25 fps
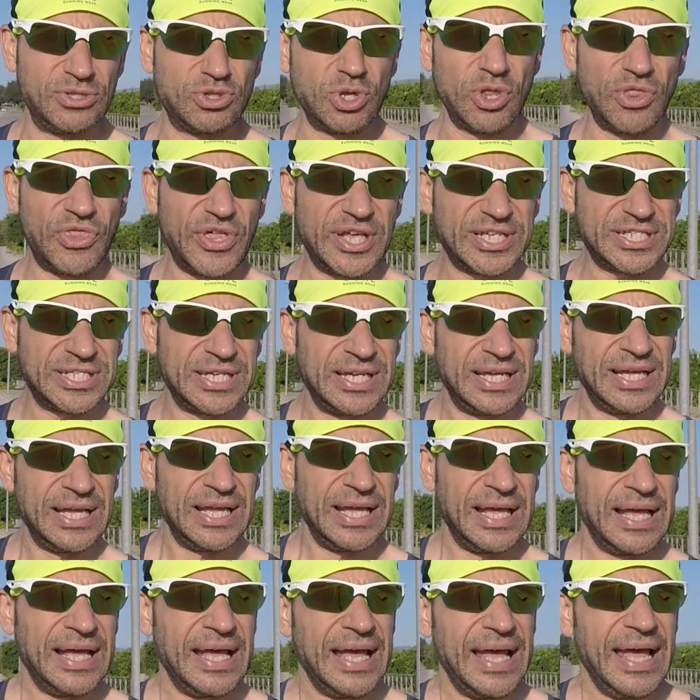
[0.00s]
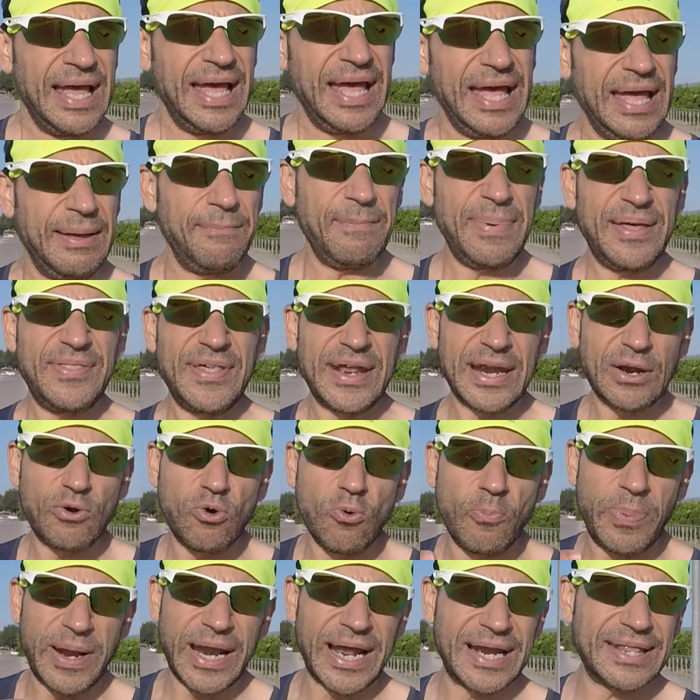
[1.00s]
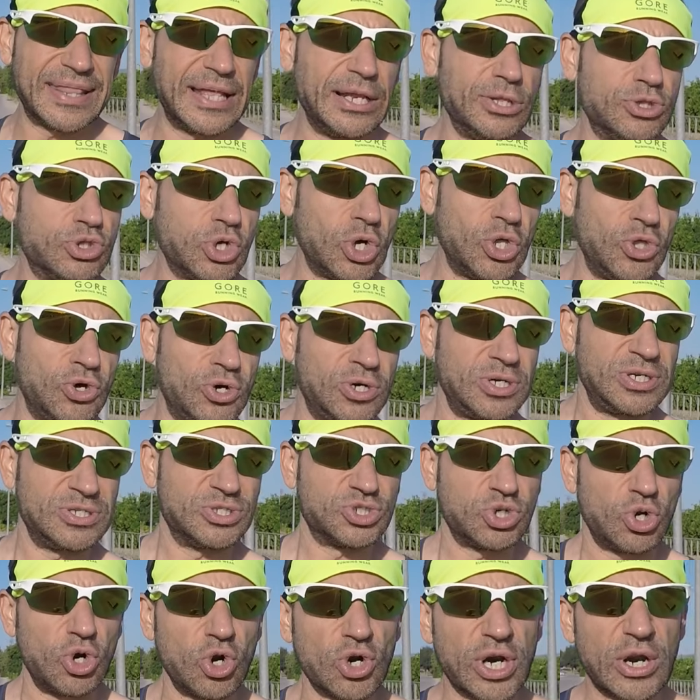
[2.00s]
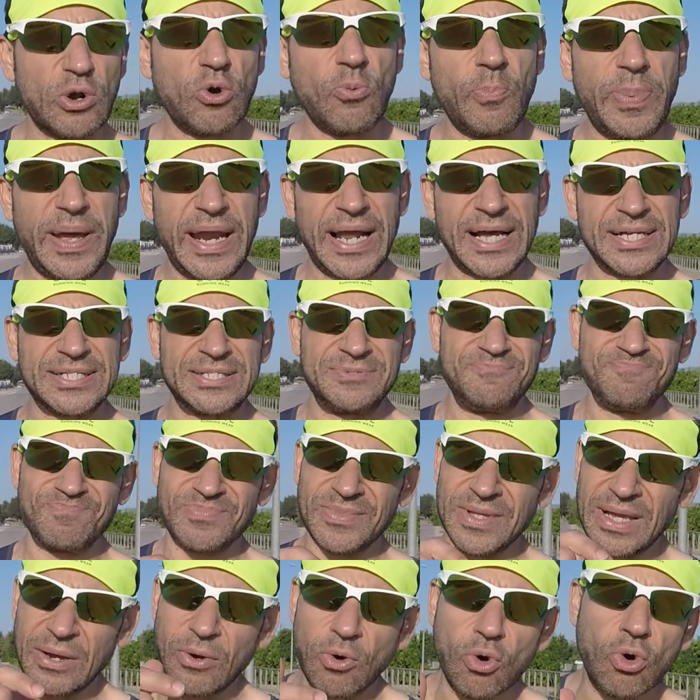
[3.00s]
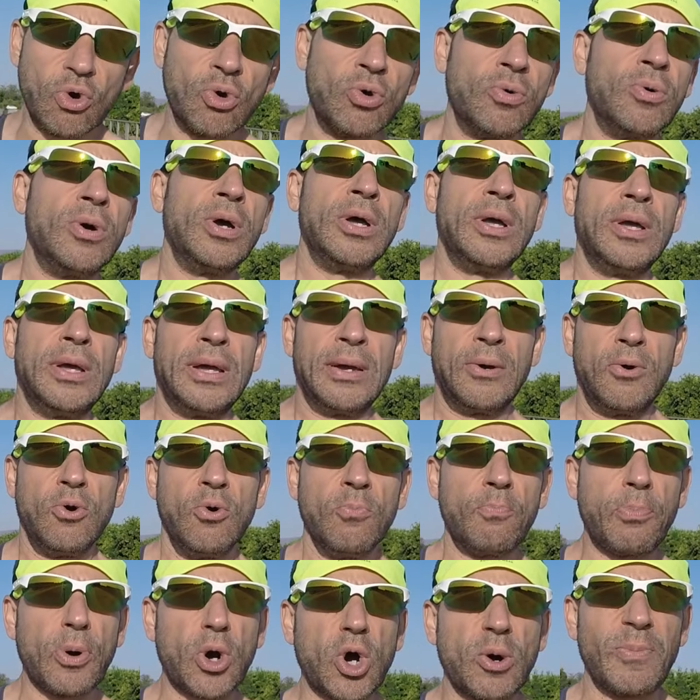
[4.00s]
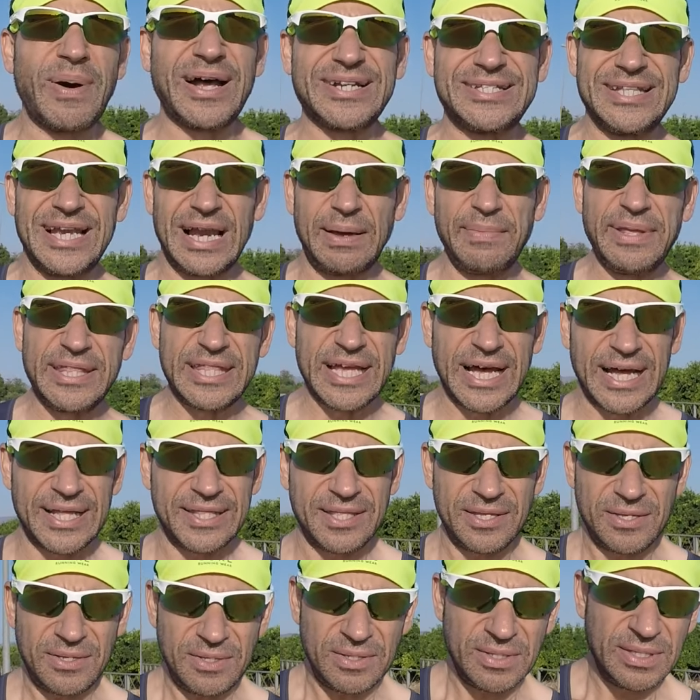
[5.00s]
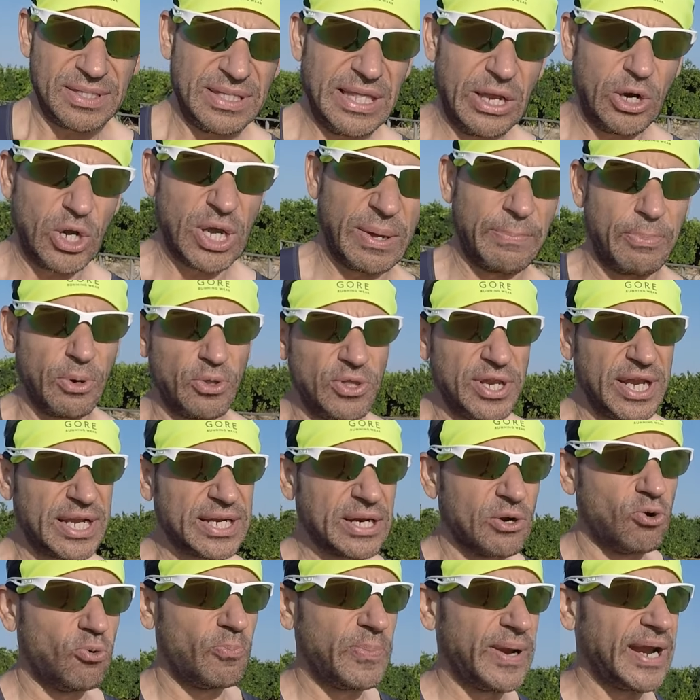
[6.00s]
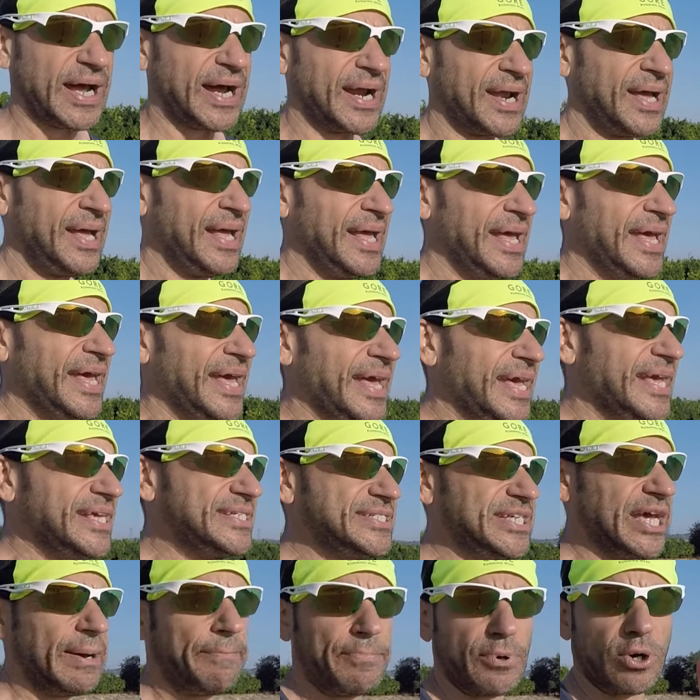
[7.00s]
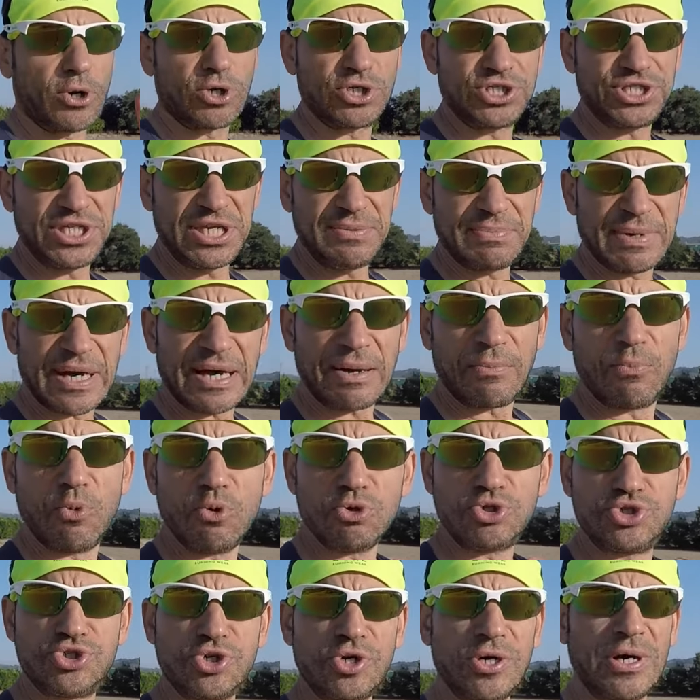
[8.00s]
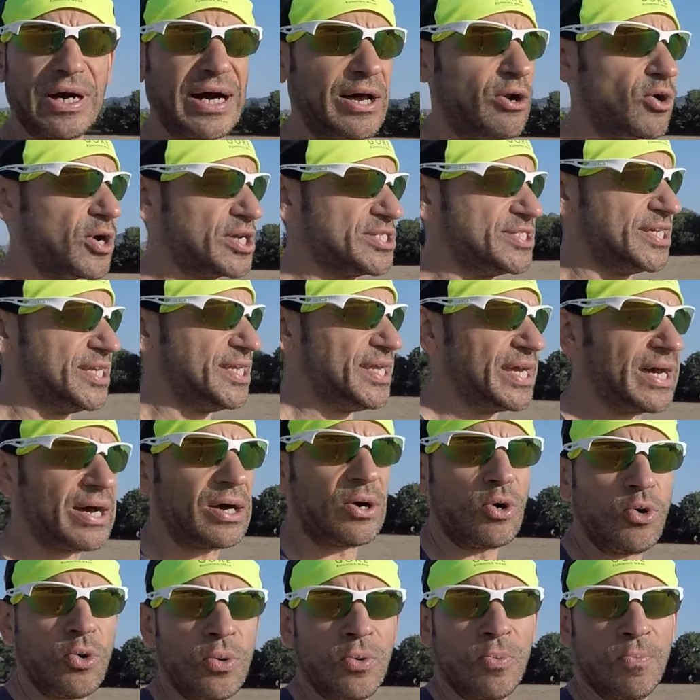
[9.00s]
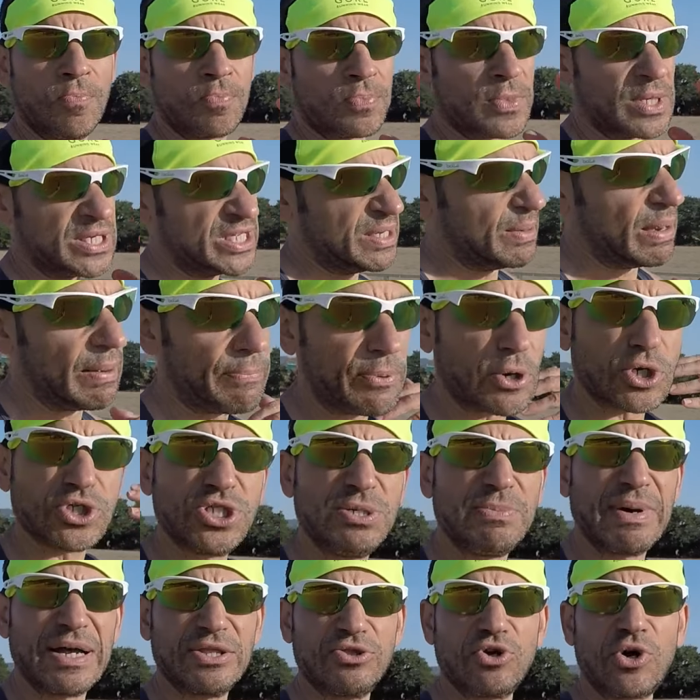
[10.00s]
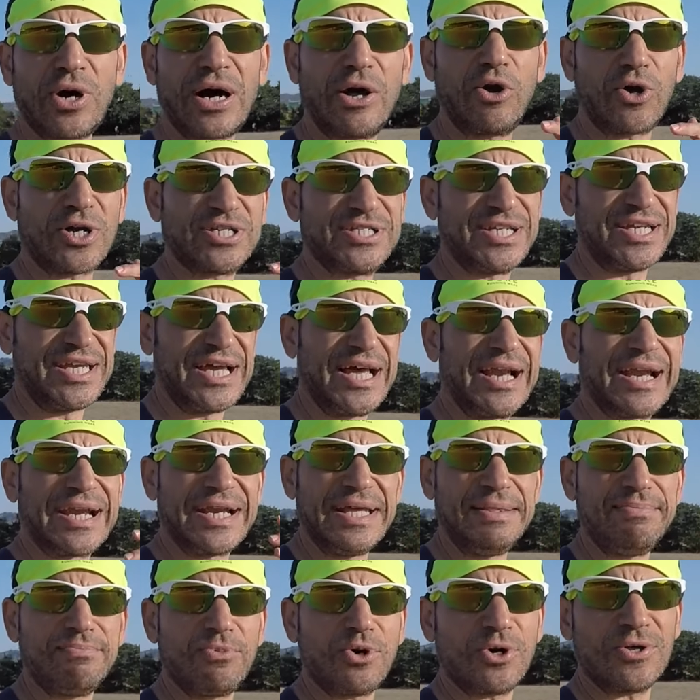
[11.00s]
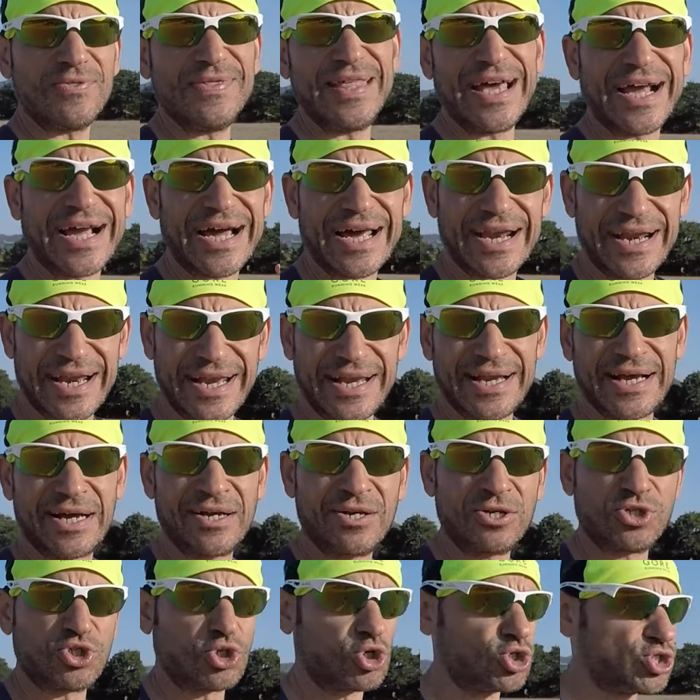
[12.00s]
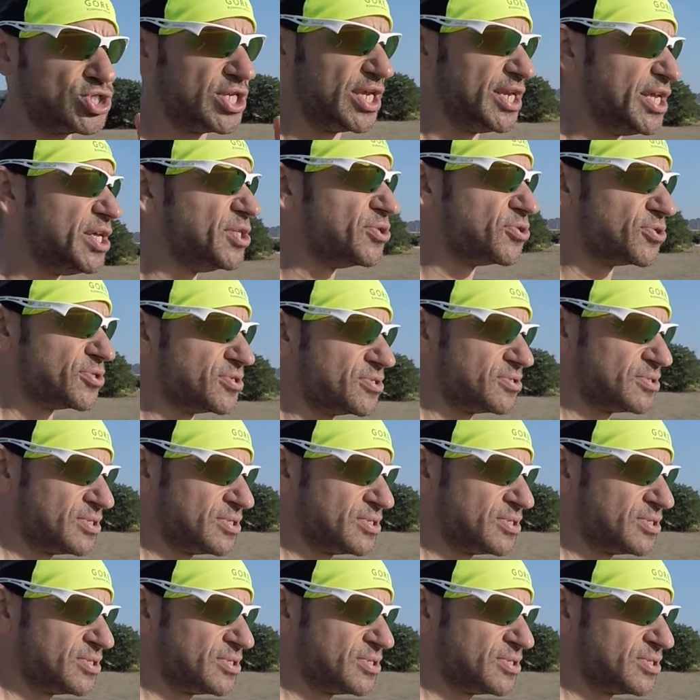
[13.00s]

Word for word: Entonces, en vez de recuperar del todo, solo recuperas un poco más de la mitad de lo que podrías recuperar y se aproxima mucho a lo que sería, se va aproximando a lo que sería el ritmo de carrera, sostenido.